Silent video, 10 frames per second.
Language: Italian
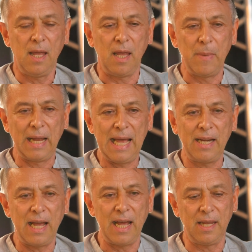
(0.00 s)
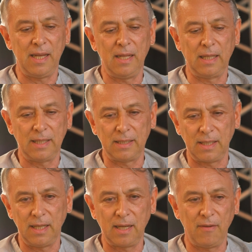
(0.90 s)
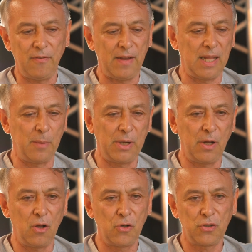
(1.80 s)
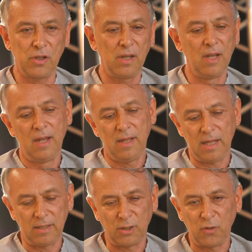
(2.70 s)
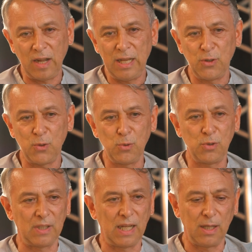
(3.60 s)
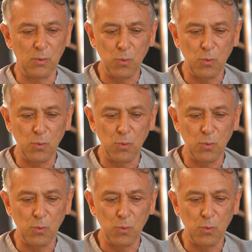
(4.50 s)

e magari hai la tazza del caffè, la brioche, la, la tovaglia giusta, la